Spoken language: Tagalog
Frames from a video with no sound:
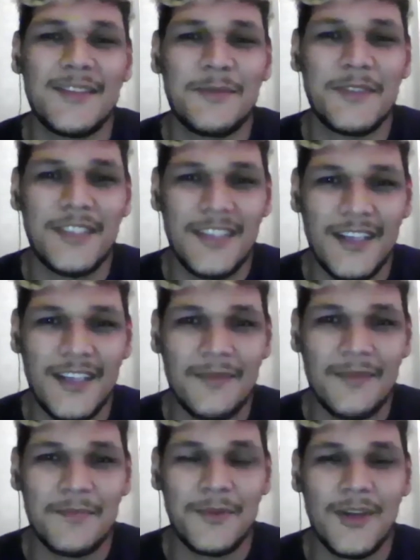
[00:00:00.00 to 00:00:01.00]
Mijirap
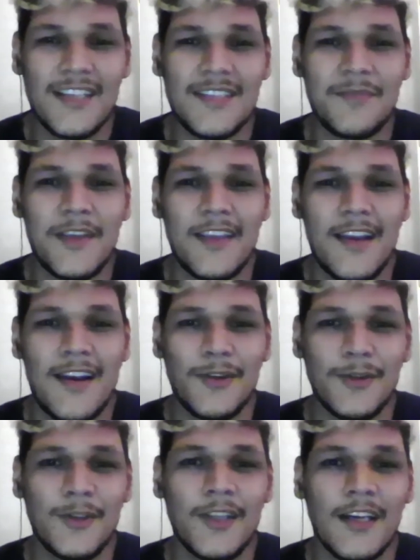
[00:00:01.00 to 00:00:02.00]
mula sa Binyan,
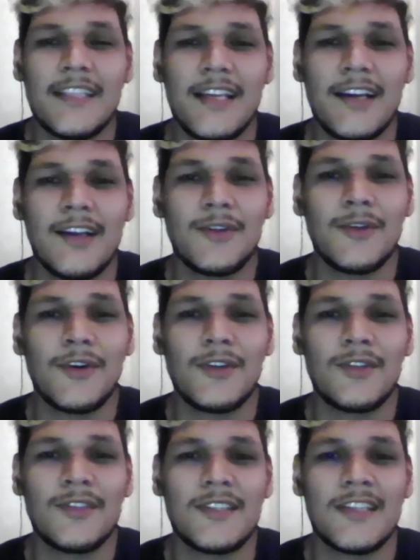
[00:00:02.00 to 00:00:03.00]
Laguna. Naglaro
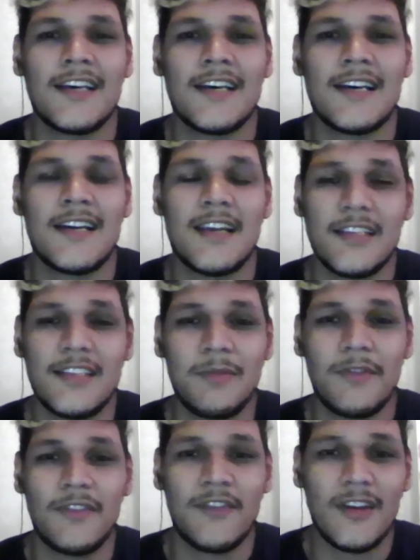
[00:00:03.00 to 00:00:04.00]
ako sa
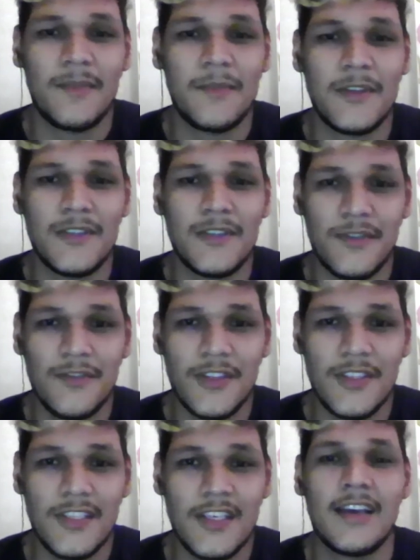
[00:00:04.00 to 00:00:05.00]
Lyceum of the Philippines
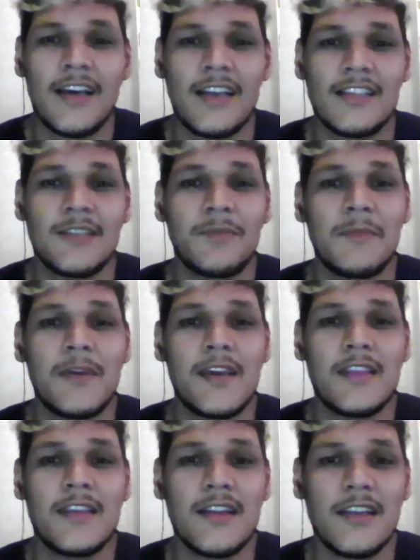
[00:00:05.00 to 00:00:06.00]
University at sa
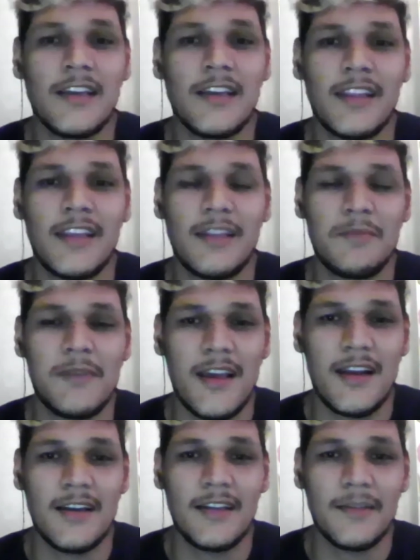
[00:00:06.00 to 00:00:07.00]
PBA D-League at NBL
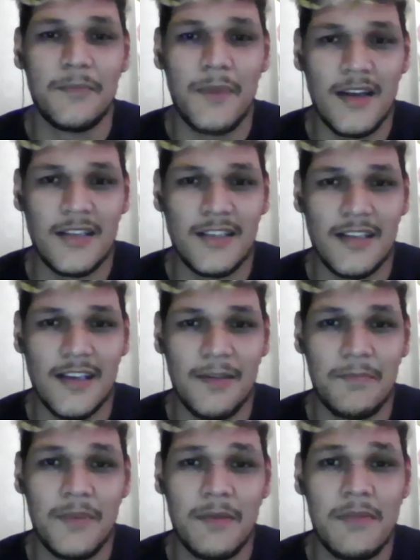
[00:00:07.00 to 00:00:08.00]
para sa
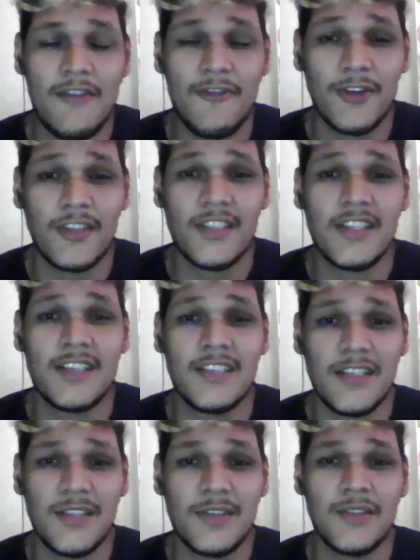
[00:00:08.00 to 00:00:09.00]
PBA 46
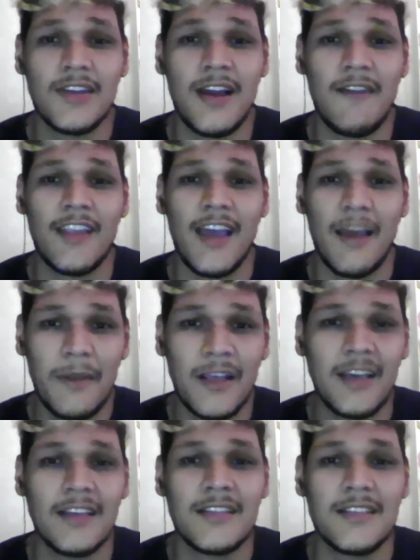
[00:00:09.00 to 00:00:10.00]
season draft
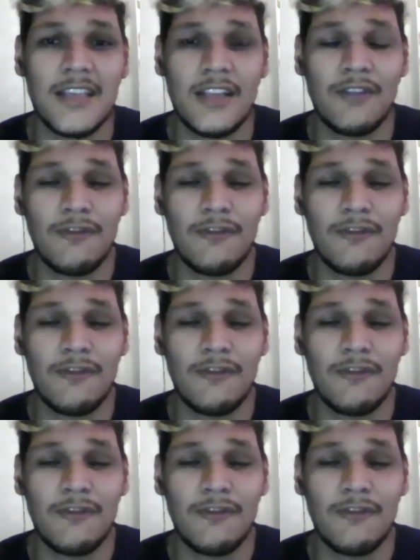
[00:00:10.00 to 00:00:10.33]
applicants in